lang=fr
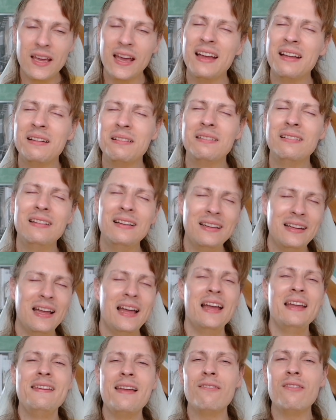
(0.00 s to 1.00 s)
y
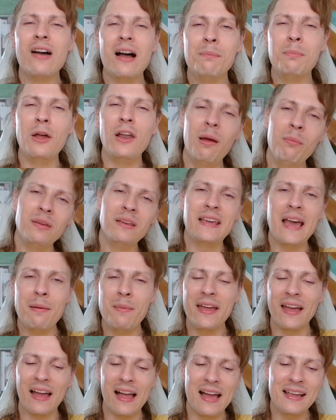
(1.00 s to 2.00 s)
avait un bonhomme
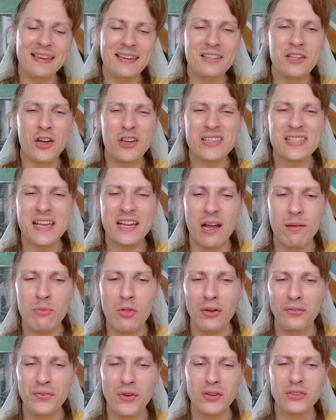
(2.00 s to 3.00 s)
caméra qui dansait comme
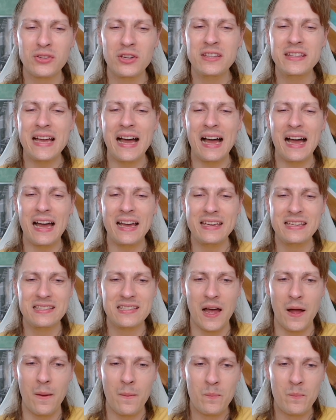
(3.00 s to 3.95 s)
dans Fortnite.